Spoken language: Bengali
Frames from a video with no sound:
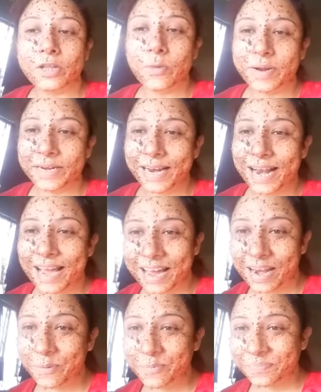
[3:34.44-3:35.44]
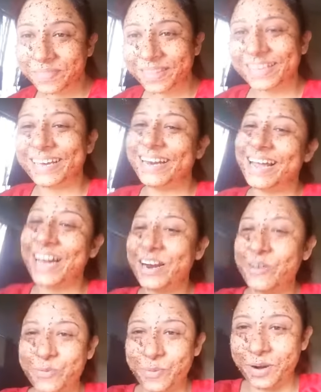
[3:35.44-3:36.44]
তো আমি এটা লাগালাম হ্যাঁ,
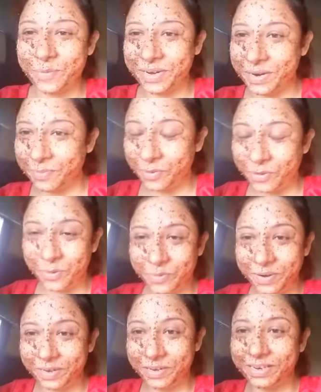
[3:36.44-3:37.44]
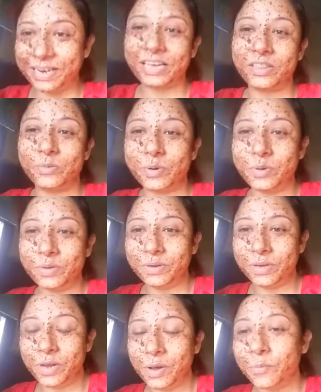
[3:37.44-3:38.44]
লাগানোর পর আমি এটা পনেরো মিনিট রেখে দেবো
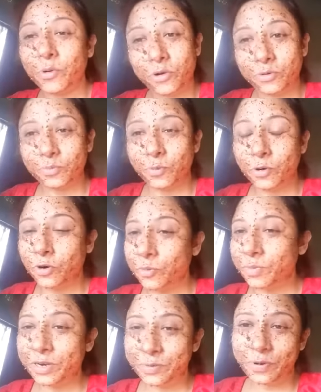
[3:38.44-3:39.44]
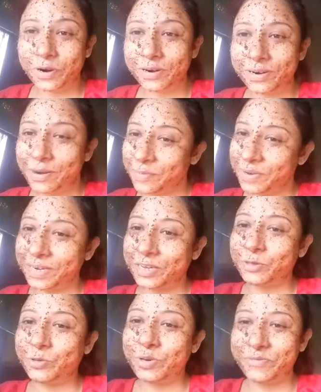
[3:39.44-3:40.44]
পনেরো মিনিট পর আমি
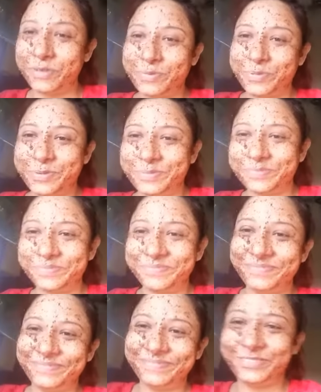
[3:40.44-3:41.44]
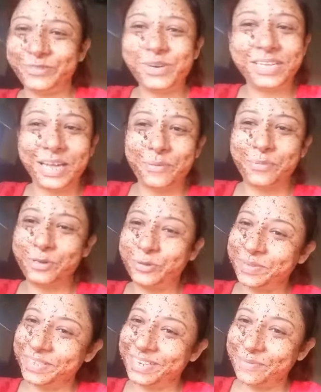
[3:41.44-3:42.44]
এটাকে ধুয়ে ফেলবো ধুয়ে তারপর
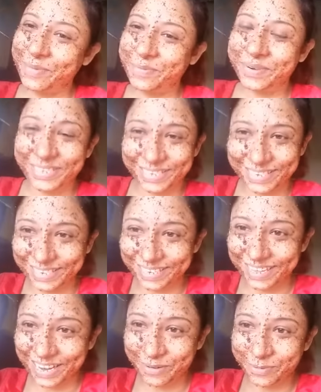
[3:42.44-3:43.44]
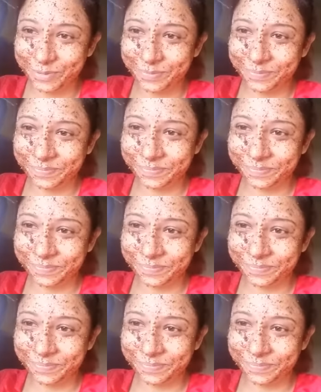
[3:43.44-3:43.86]
তোমাদেরকে আমি এবার রেজাল্টটা দেখাবো